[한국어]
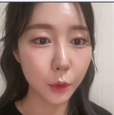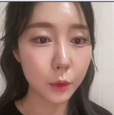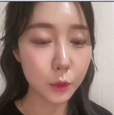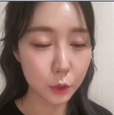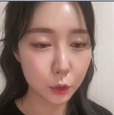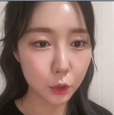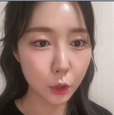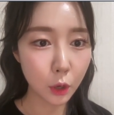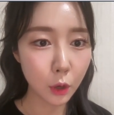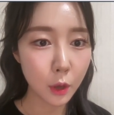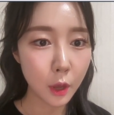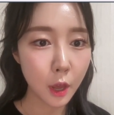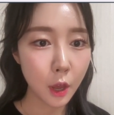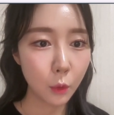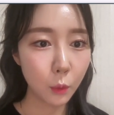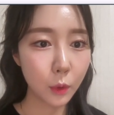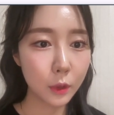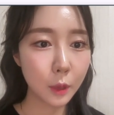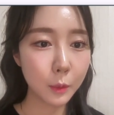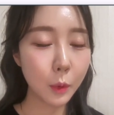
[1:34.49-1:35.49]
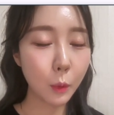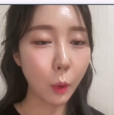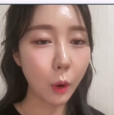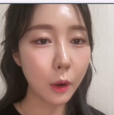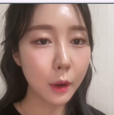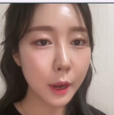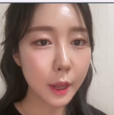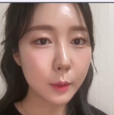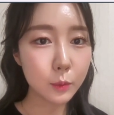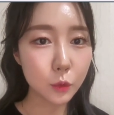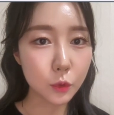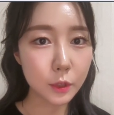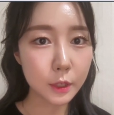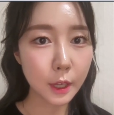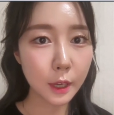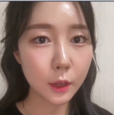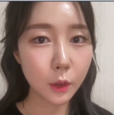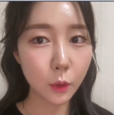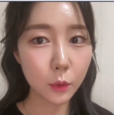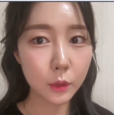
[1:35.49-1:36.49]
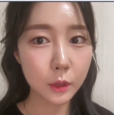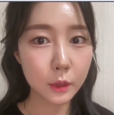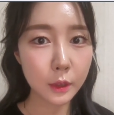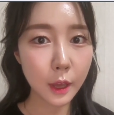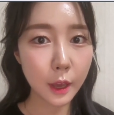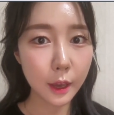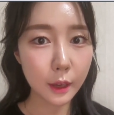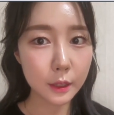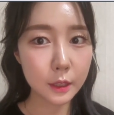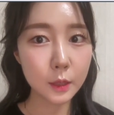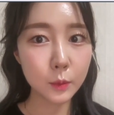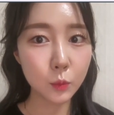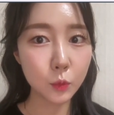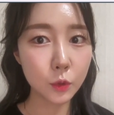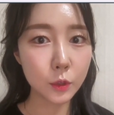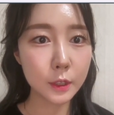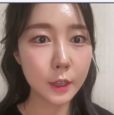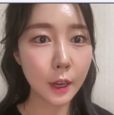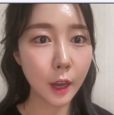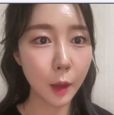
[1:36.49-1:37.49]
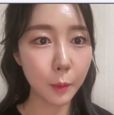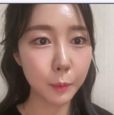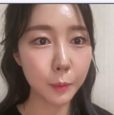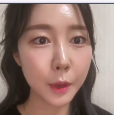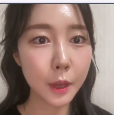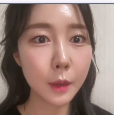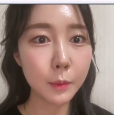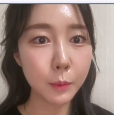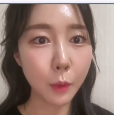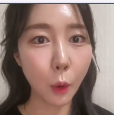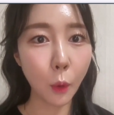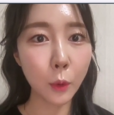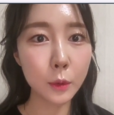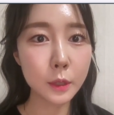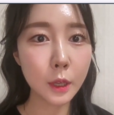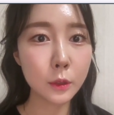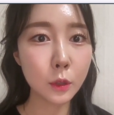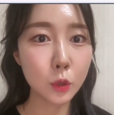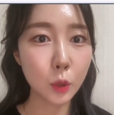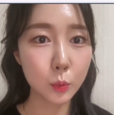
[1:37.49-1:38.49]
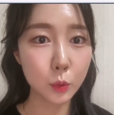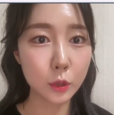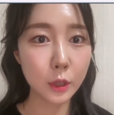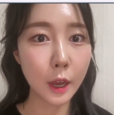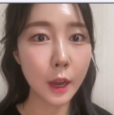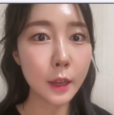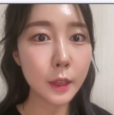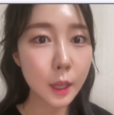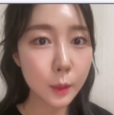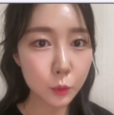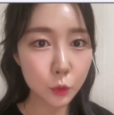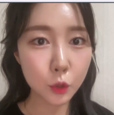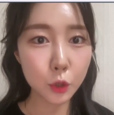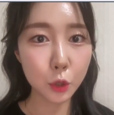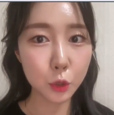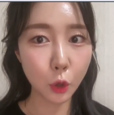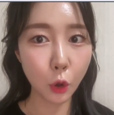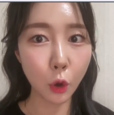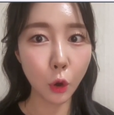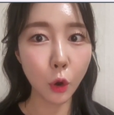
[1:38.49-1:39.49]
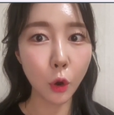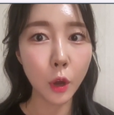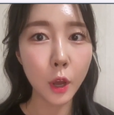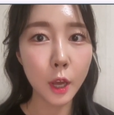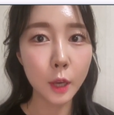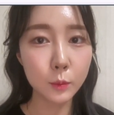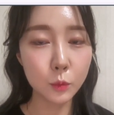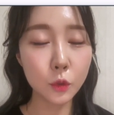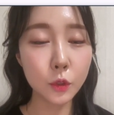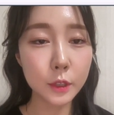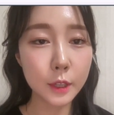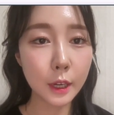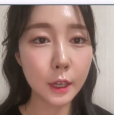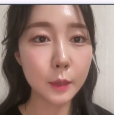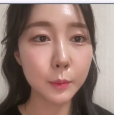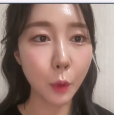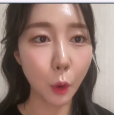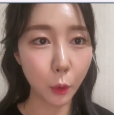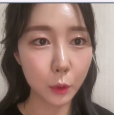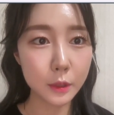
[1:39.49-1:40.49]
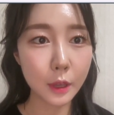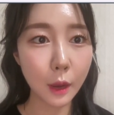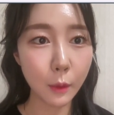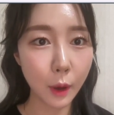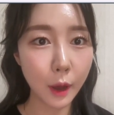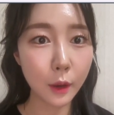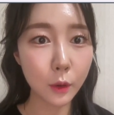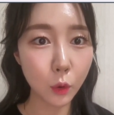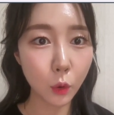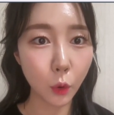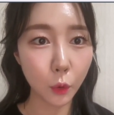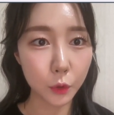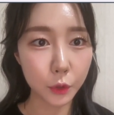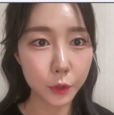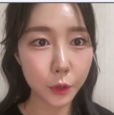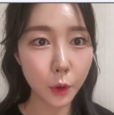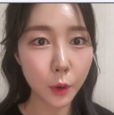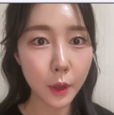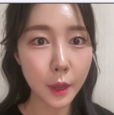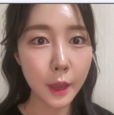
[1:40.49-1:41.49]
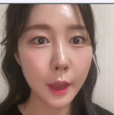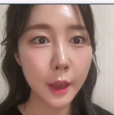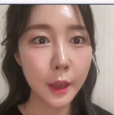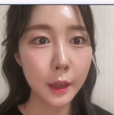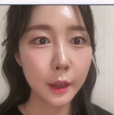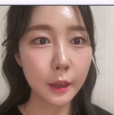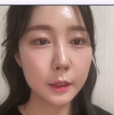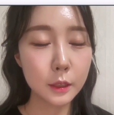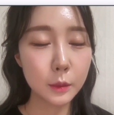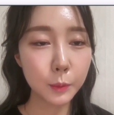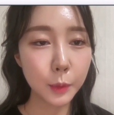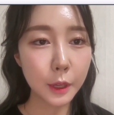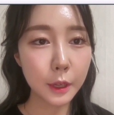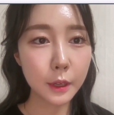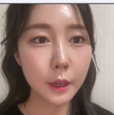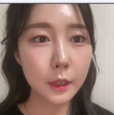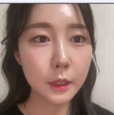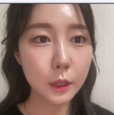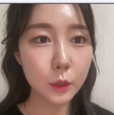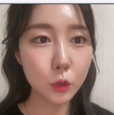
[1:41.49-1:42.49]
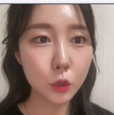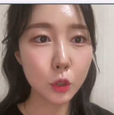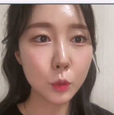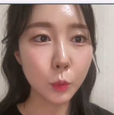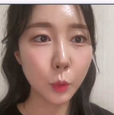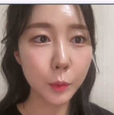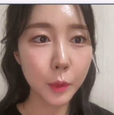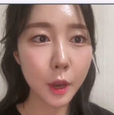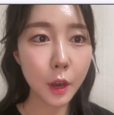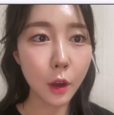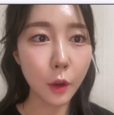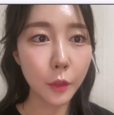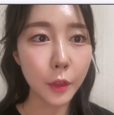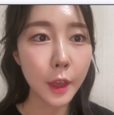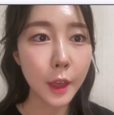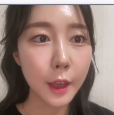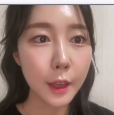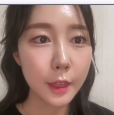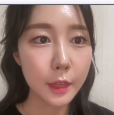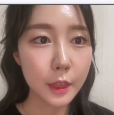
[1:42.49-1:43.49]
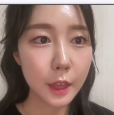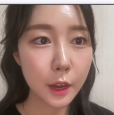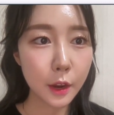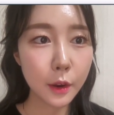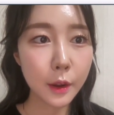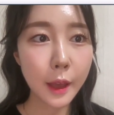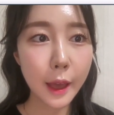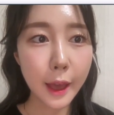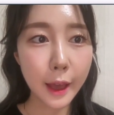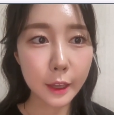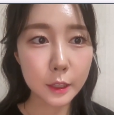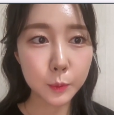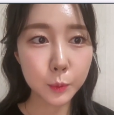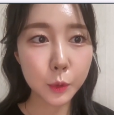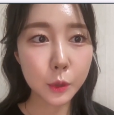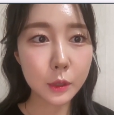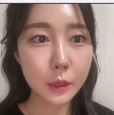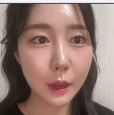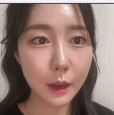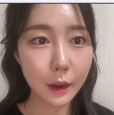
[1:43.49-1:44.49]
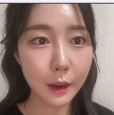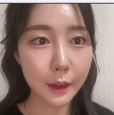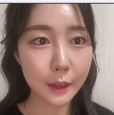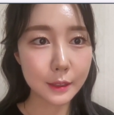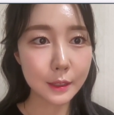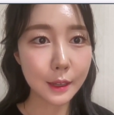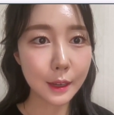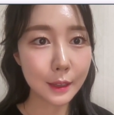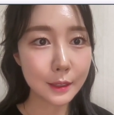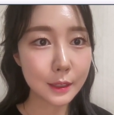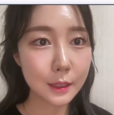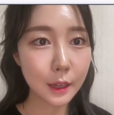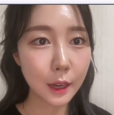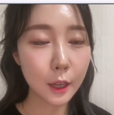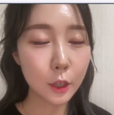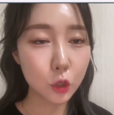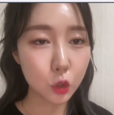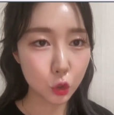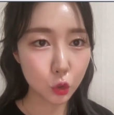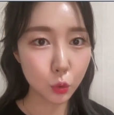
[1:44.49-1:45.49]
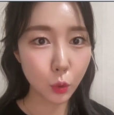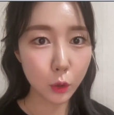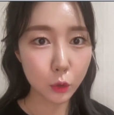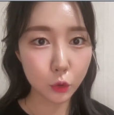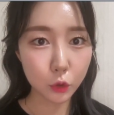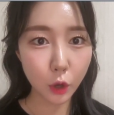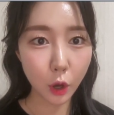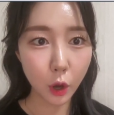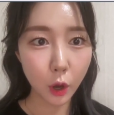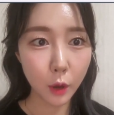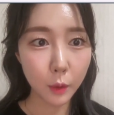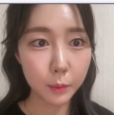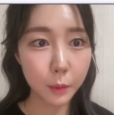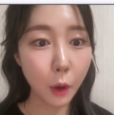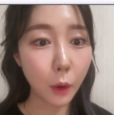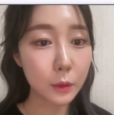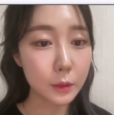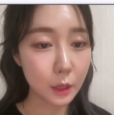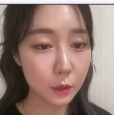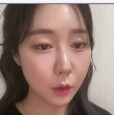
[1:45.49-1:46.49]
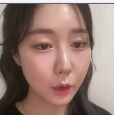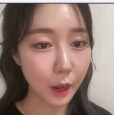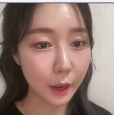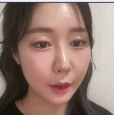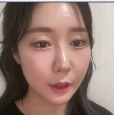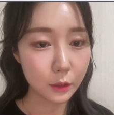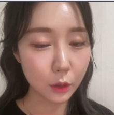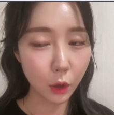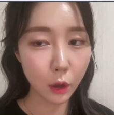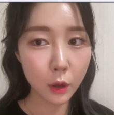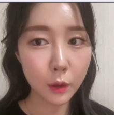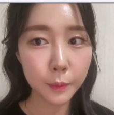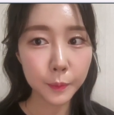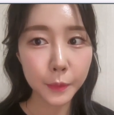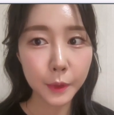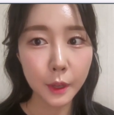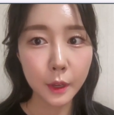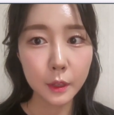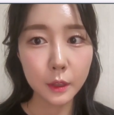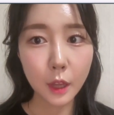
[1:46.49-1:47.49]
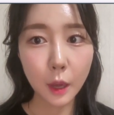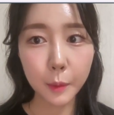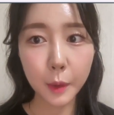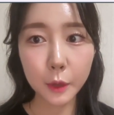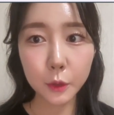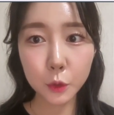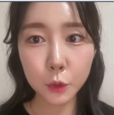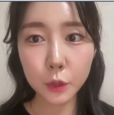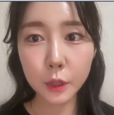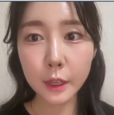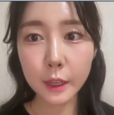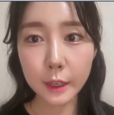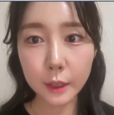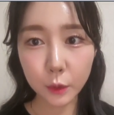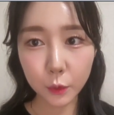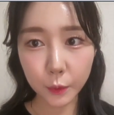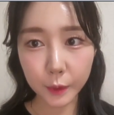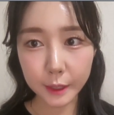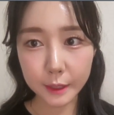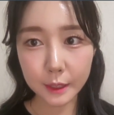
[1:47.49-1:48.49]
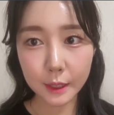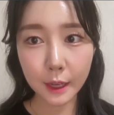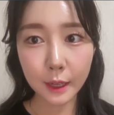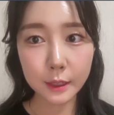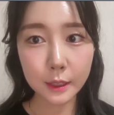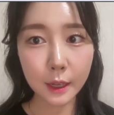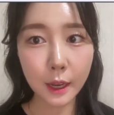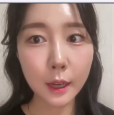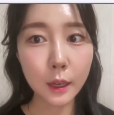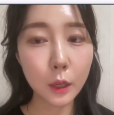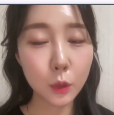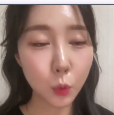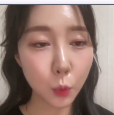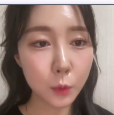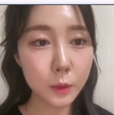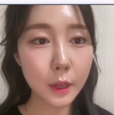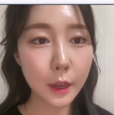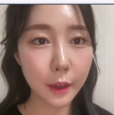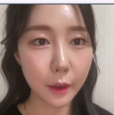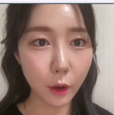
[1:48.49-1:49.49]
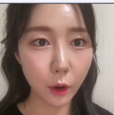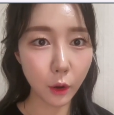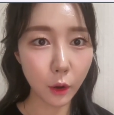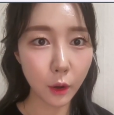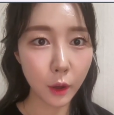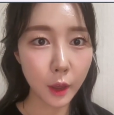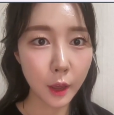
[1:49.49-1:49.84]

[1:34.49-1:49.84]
그쵸? 왜냐면 원래 문장이었는데 그 문장 앞에 명사자 접속사 하나 붙여서 문장을 명사화한 거거든요. 그러니까 지금 빈칸 이후를 보면 their expertise까지가 주어고요. 명사절 안에서 그다음에 would increase까지가 그냥 동사예요.